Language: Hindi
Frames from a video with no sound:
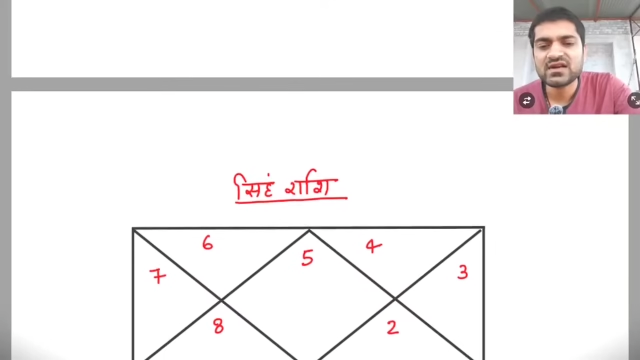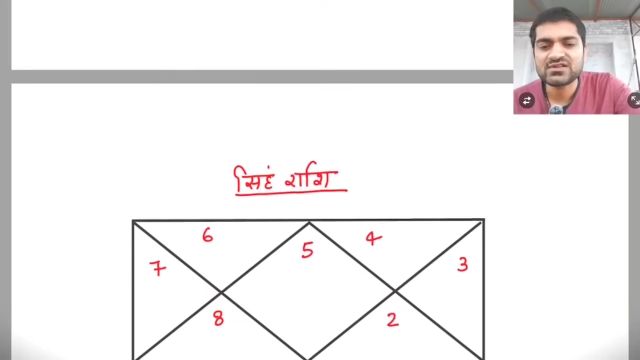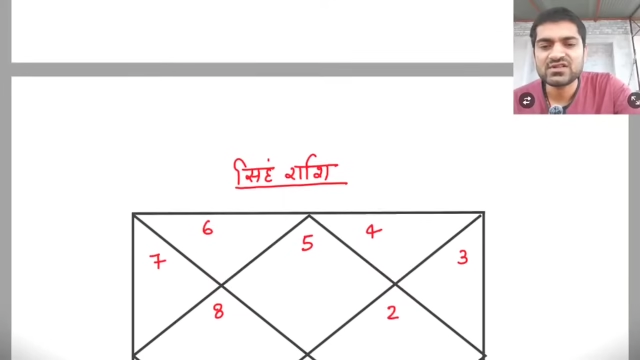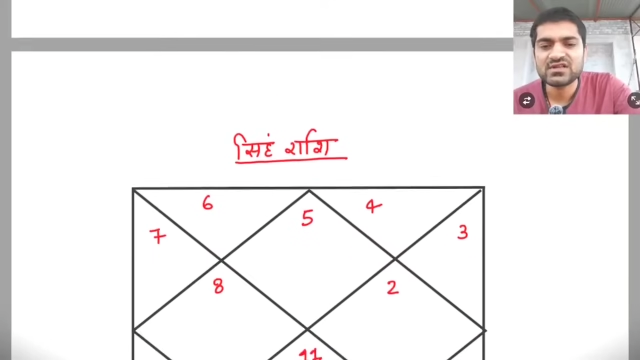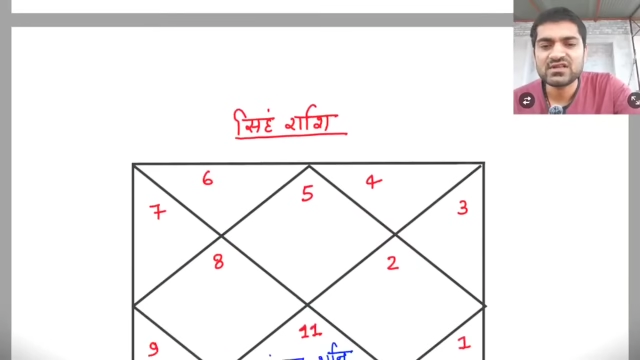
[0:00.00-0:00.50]

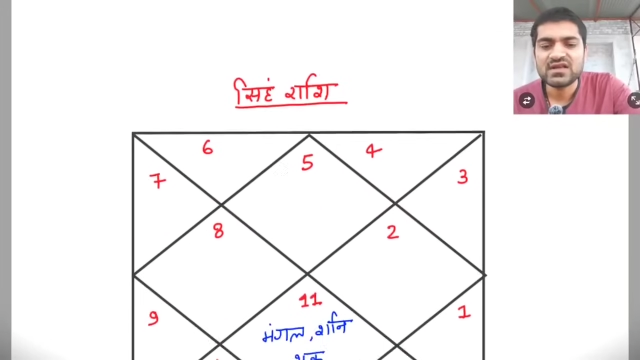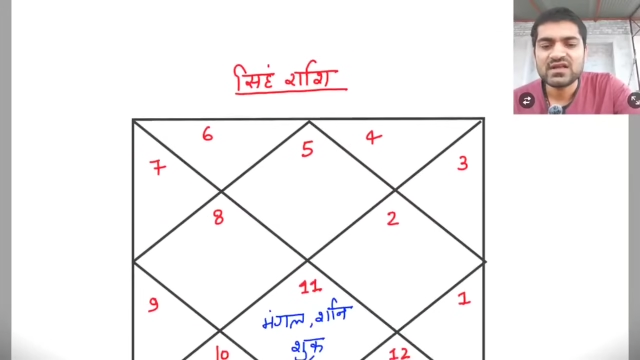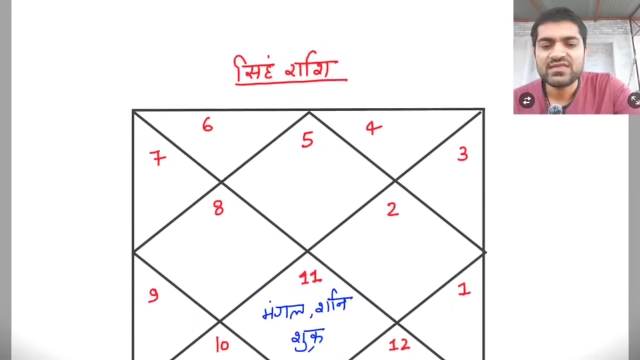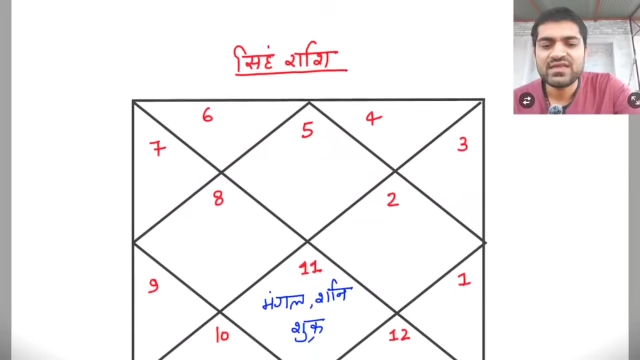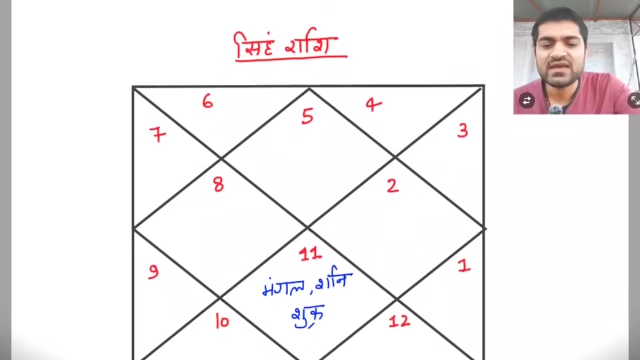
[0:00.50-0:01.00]
राशि की
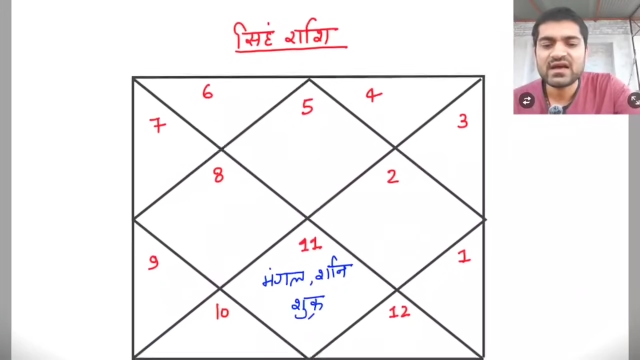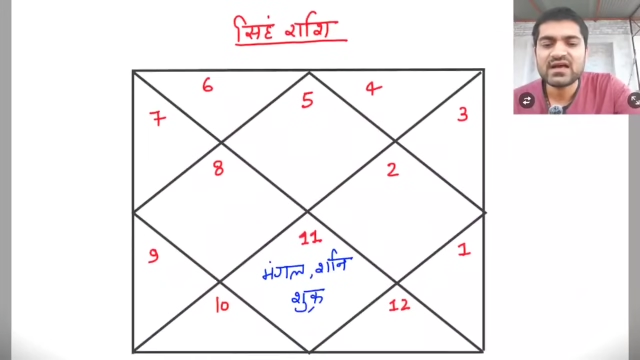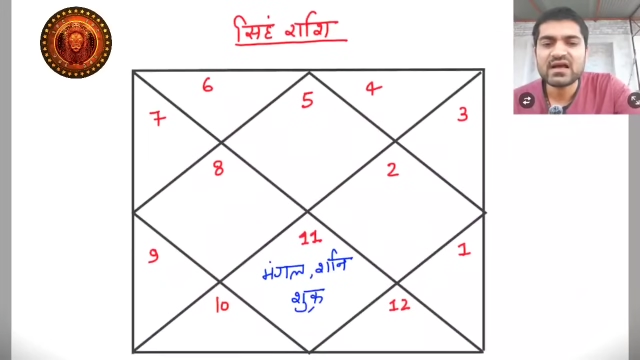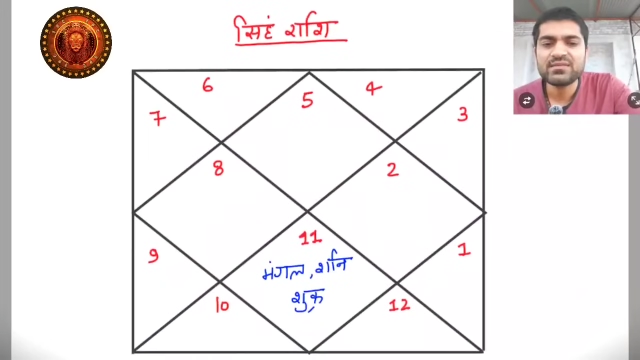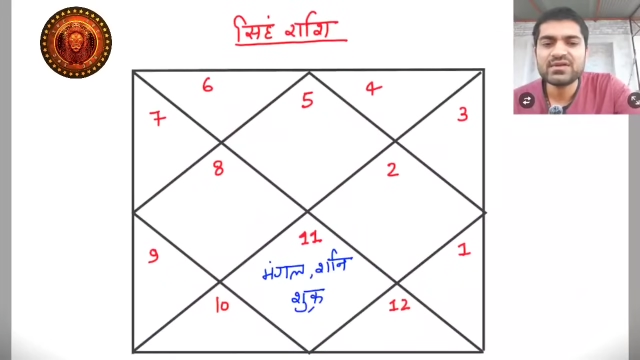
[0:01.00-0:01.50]
देखिए
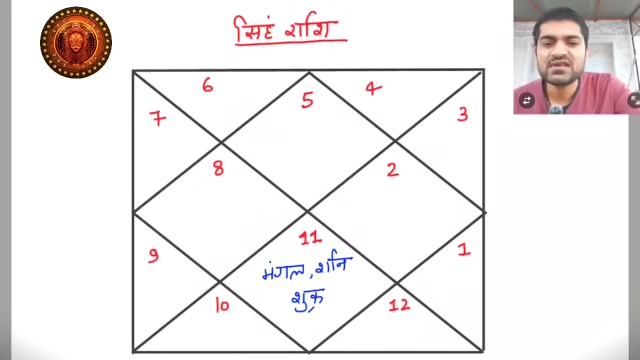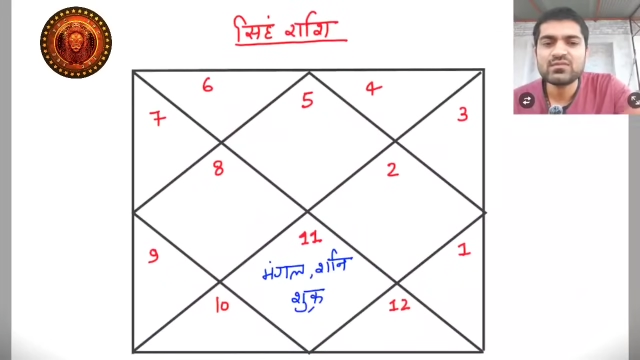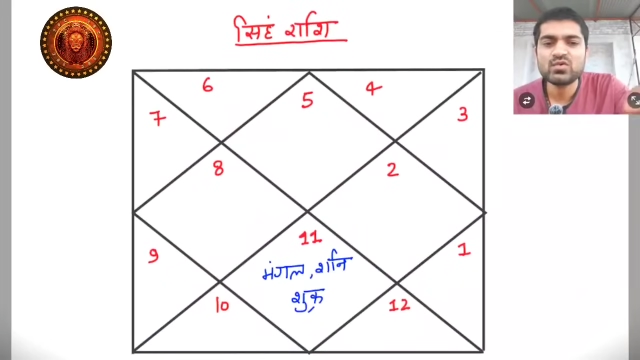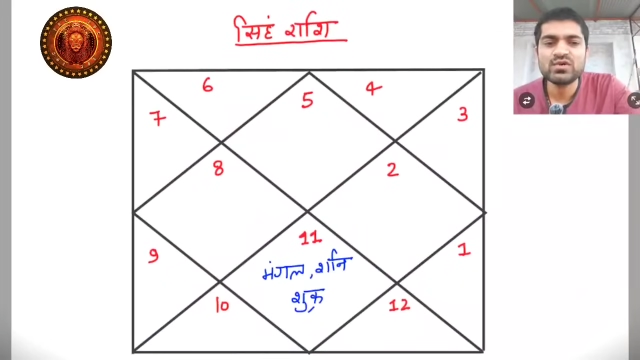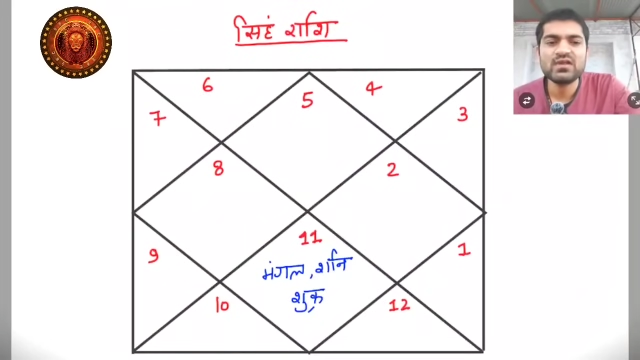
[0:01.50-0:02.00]
अगर आपकी
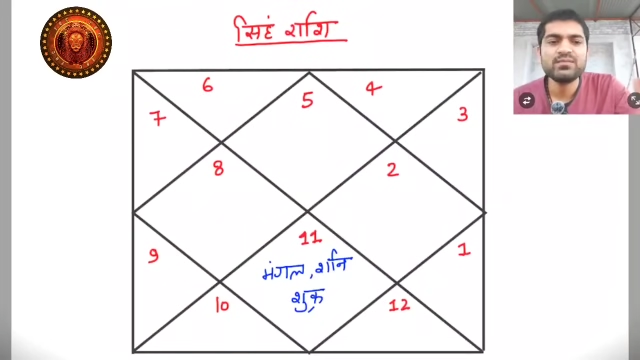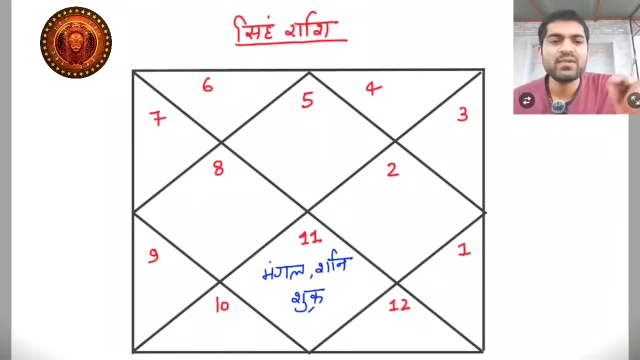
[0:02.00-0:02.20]
जन्म कुंडली